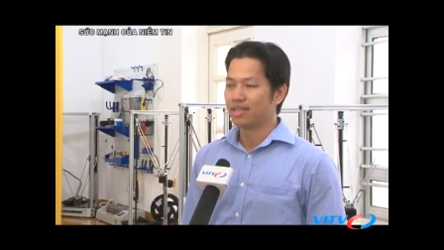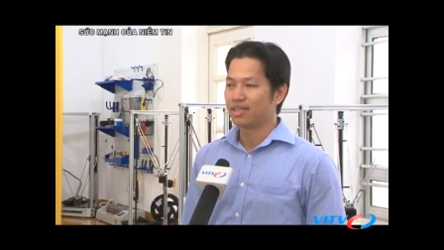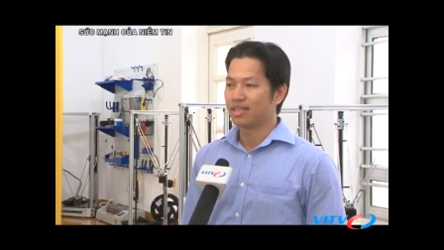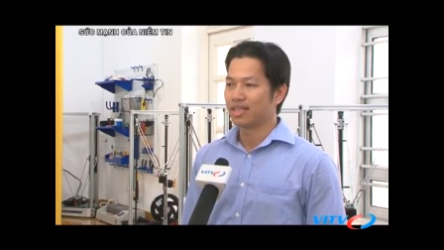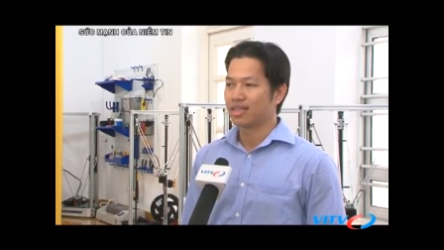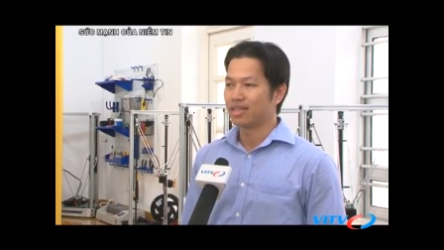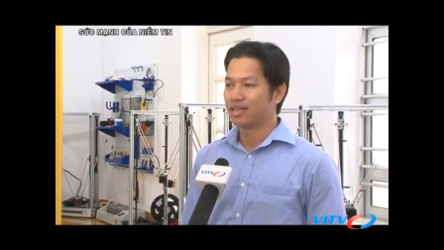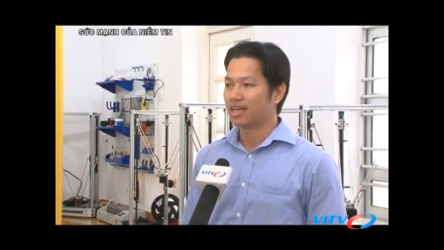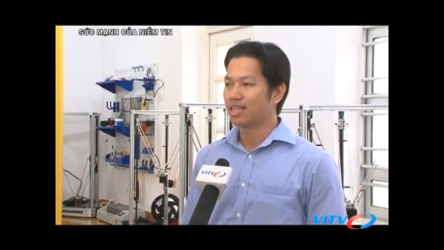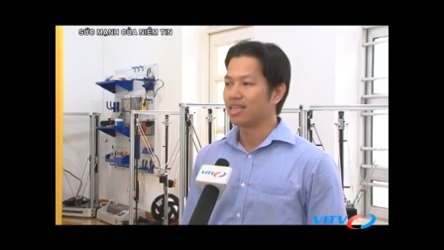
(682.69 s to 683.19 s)

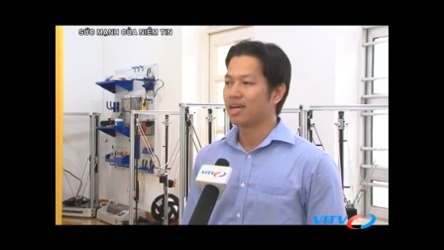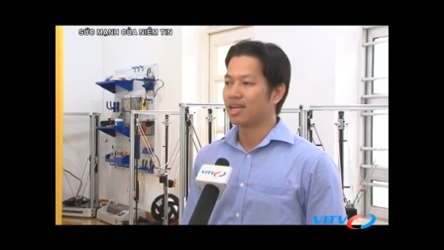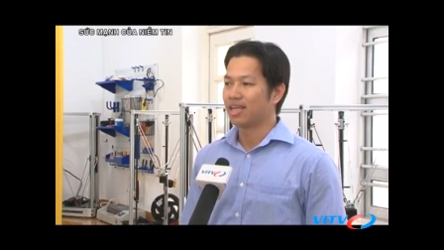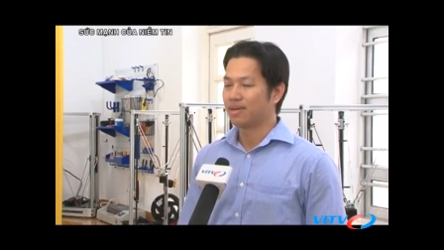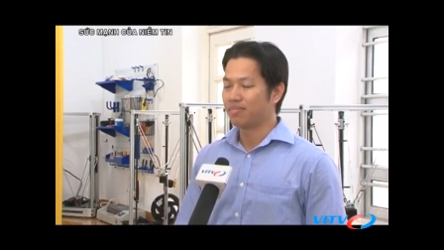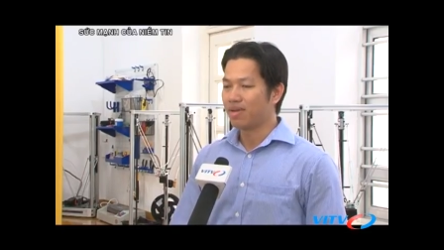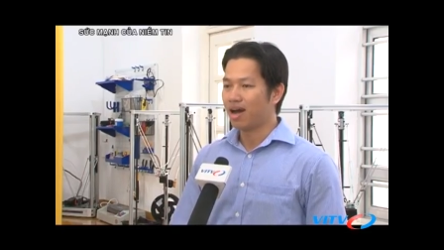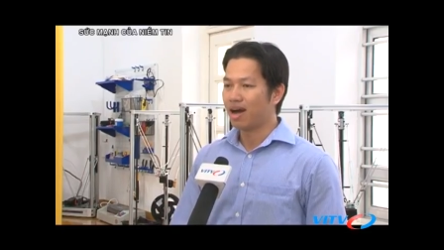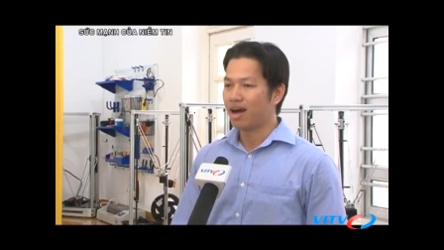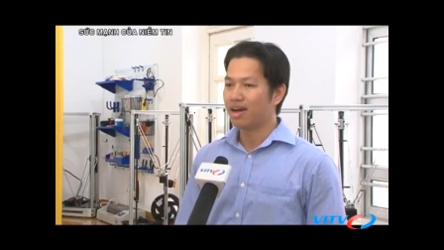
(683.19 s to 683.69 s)
thì từ cái thời
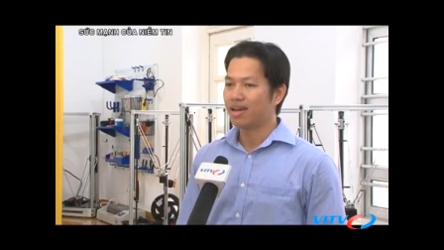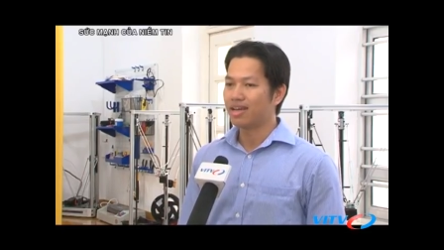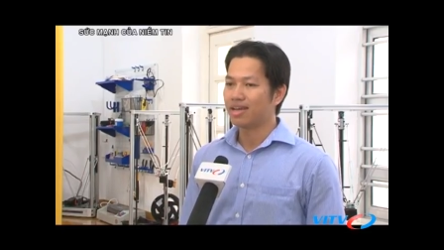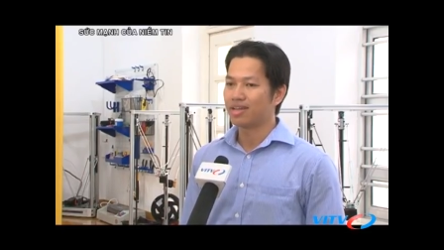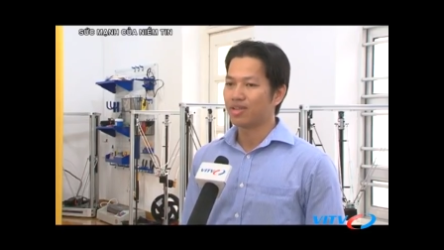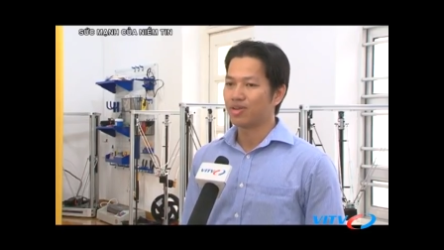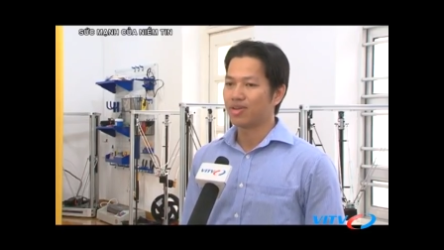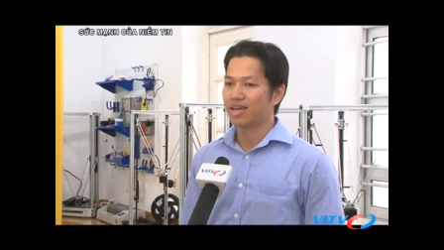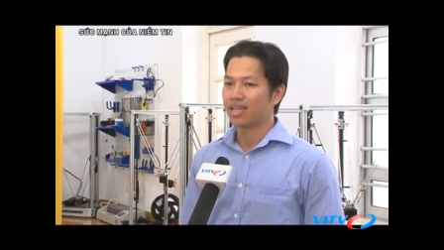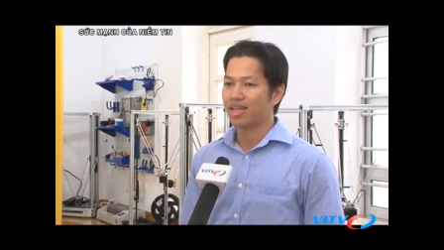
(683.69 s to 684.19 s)
điểm đó
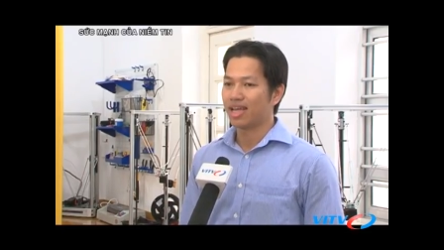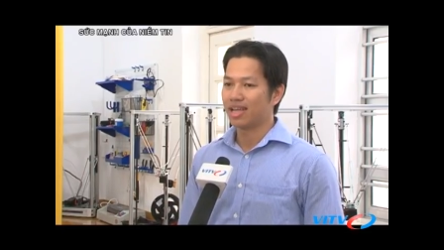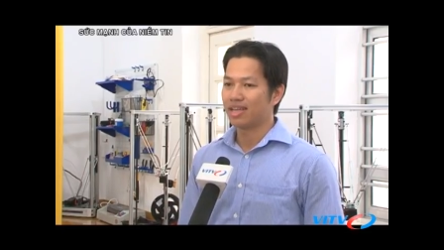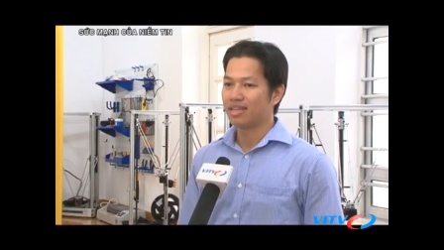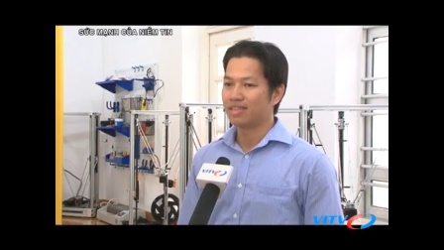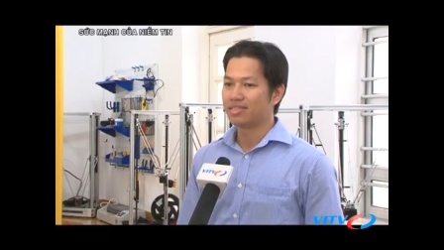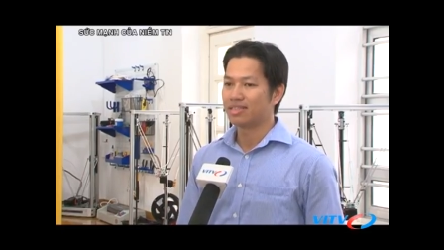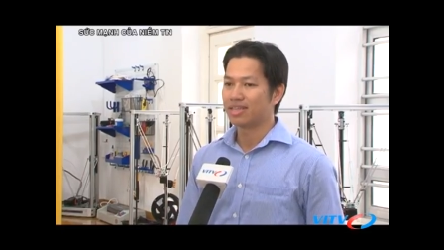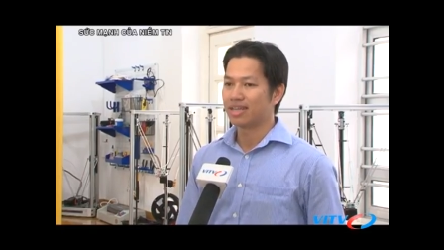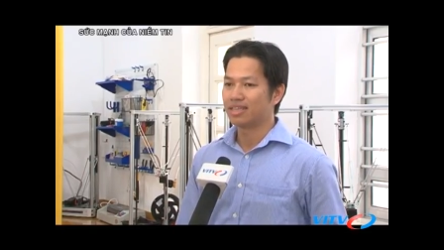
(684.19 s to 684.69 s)
là tôi đã thấy
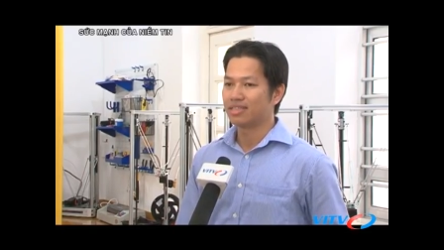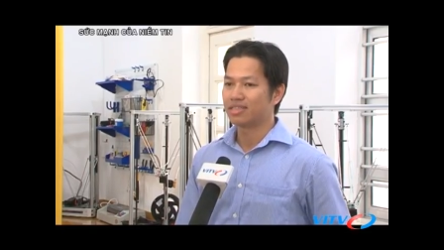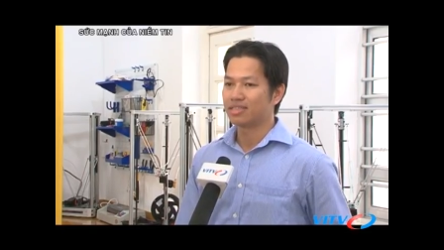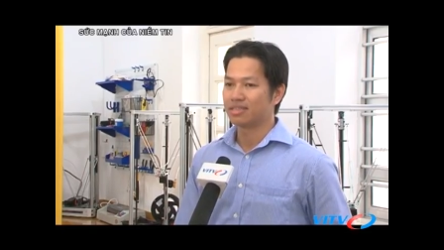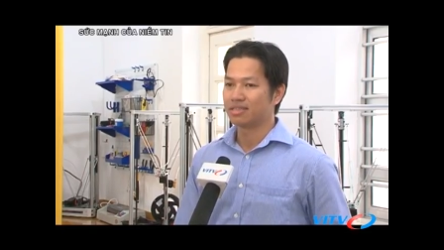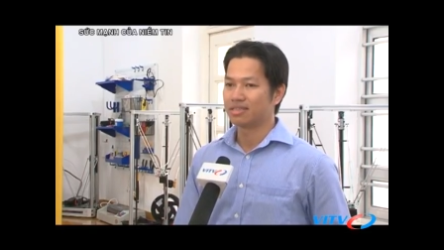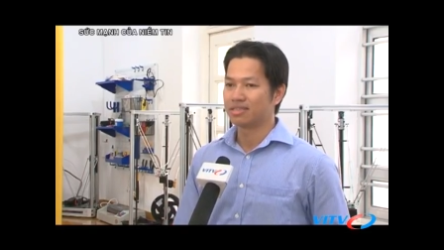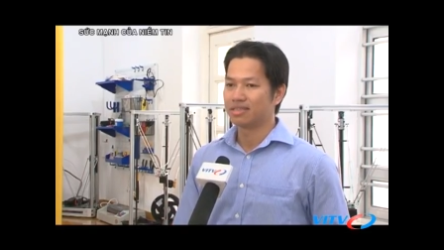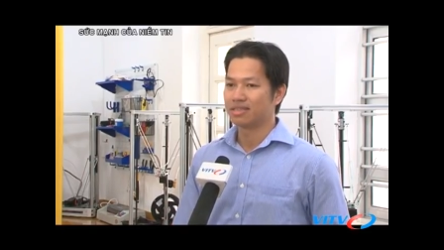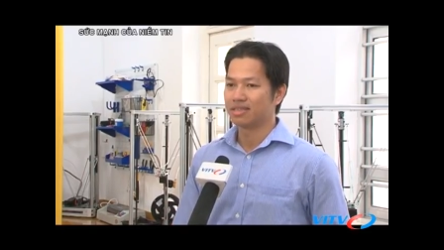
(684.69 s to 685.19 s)
được cái
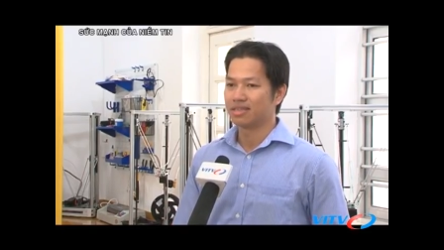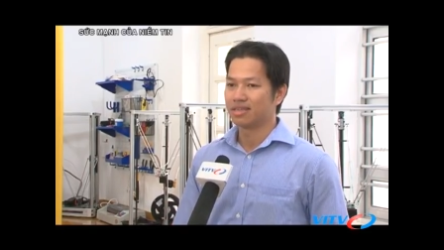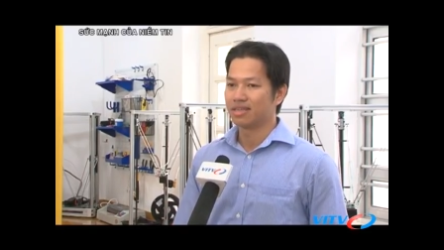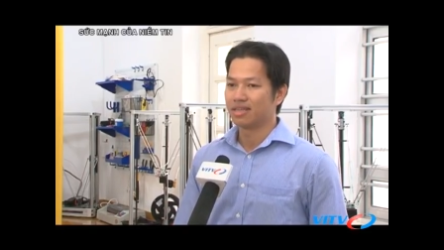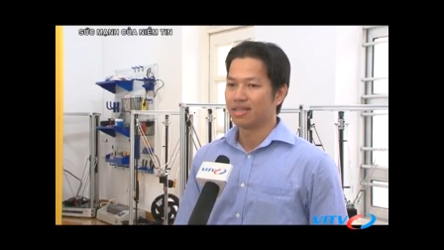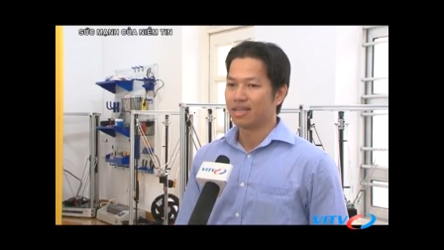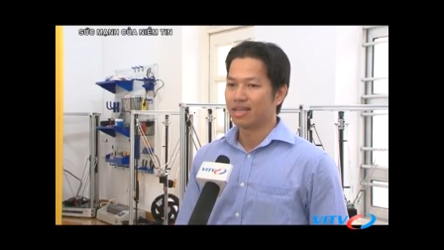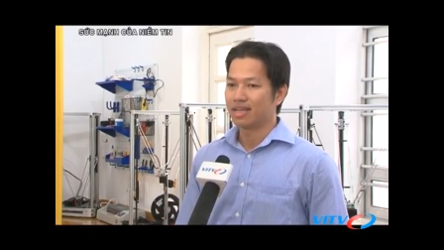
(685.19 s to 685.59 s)
sự uh,